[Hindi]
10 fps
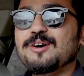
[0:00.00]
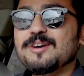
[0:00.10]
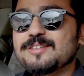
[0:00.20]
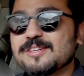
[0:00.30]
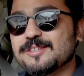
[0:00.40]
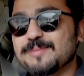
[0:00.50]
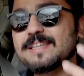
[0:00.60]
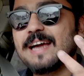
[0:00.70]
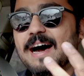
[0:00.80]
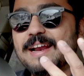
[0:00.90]
तो ये जो
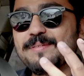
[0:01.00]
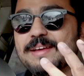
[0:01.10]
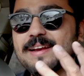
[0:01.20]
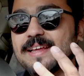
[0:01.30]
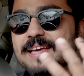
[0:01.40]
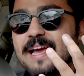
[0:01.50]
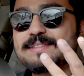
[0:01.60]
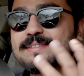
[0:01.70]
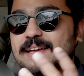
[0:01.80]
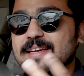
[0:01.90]
मेरी आर्मी है ना ये
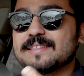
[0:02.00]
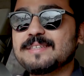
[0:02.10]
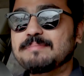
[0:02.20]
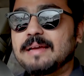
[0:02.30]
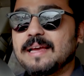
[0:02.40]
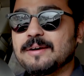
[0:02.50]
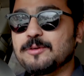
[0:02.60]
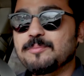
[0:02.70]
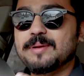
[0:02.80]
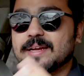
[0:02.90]
ऐसे है जैसे मैं
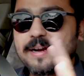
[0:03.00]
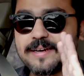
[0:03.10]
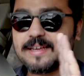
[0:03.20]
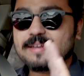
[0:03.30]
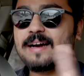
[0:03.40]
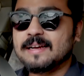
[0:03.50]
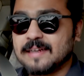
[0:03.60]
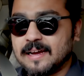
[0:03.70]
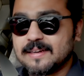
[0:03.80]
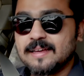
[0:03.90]
हूँ ब्रिगेडियर
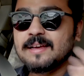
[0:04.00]
काशान